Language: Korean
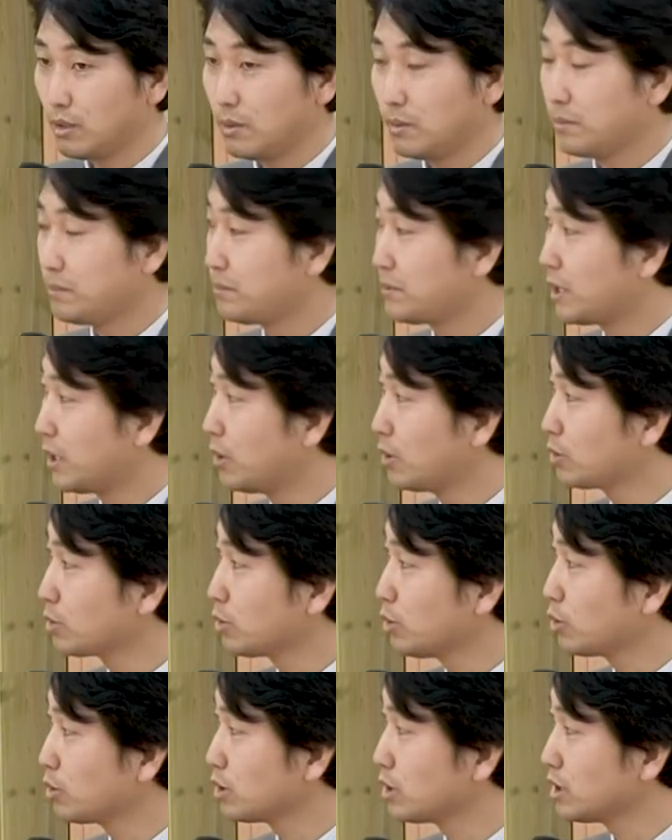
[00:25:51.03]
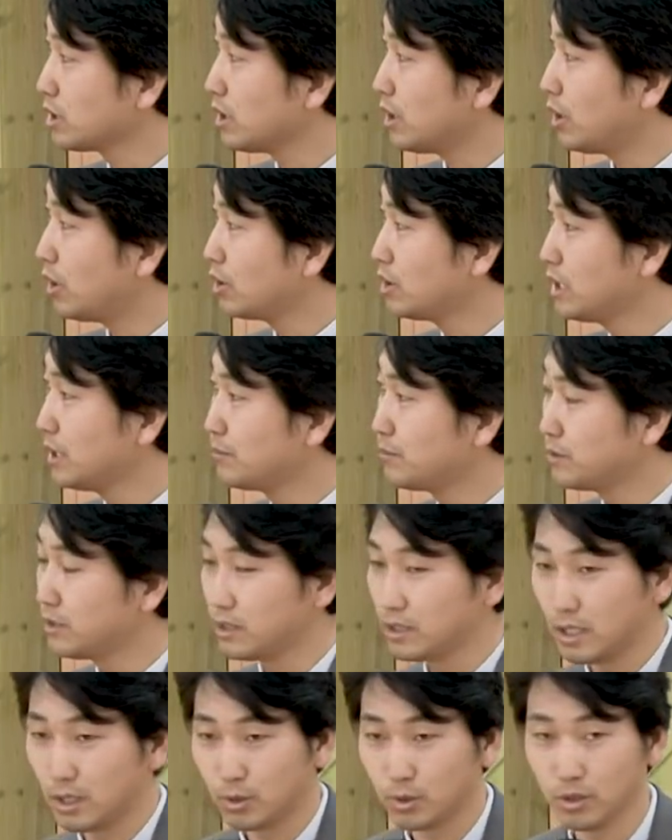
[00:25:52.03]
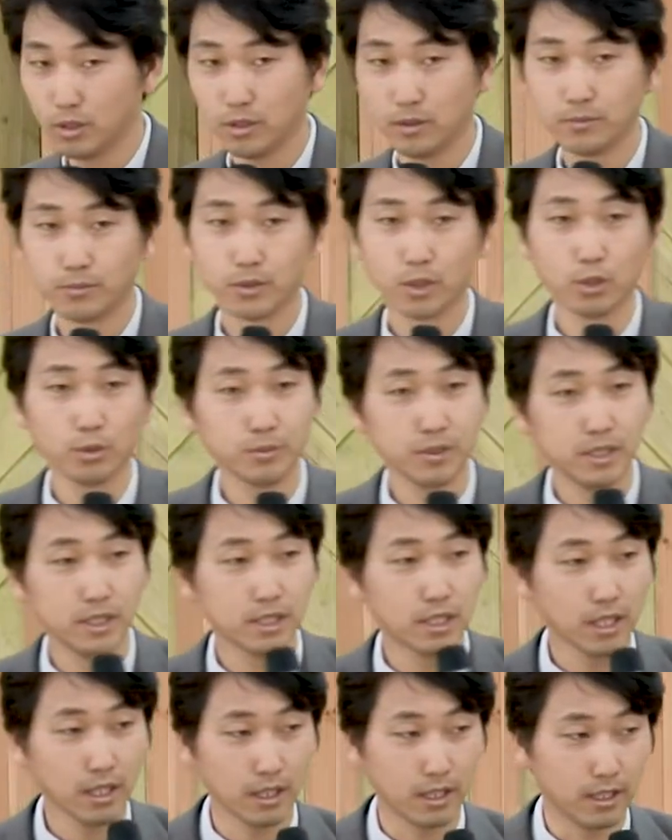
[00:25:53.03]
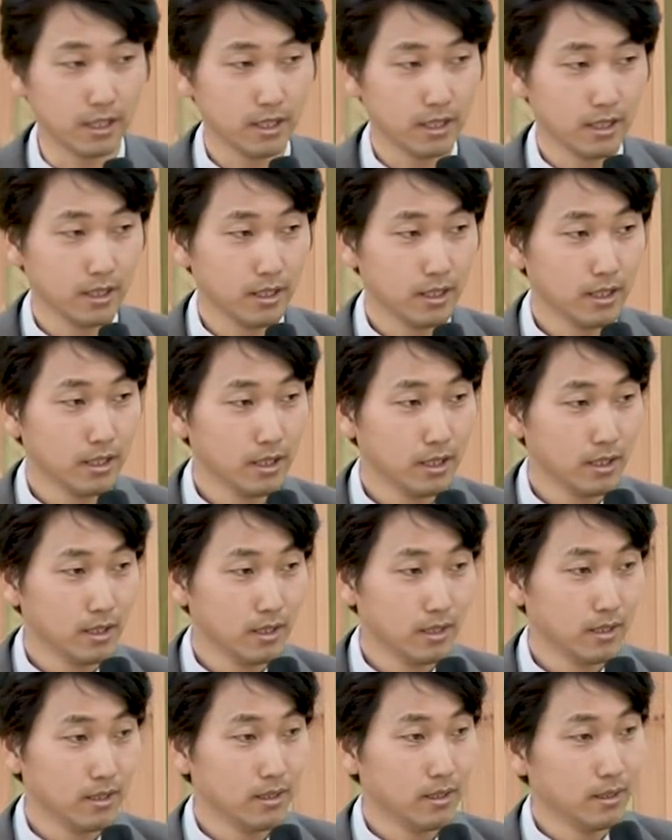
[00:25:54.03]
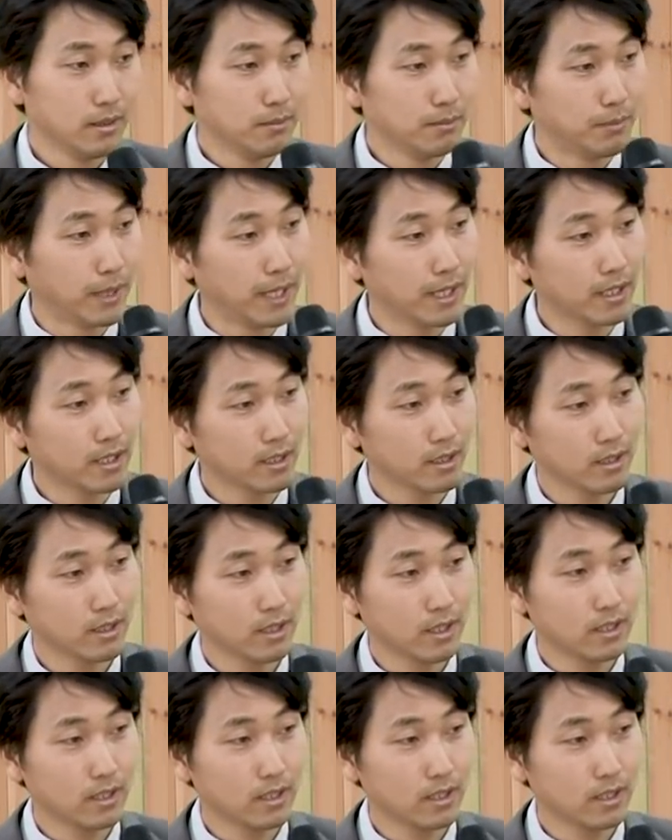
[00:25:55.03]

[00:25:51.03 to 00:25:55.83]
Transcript: 병독을 어디에 뿌린다고요? 여러분 이게 100, 한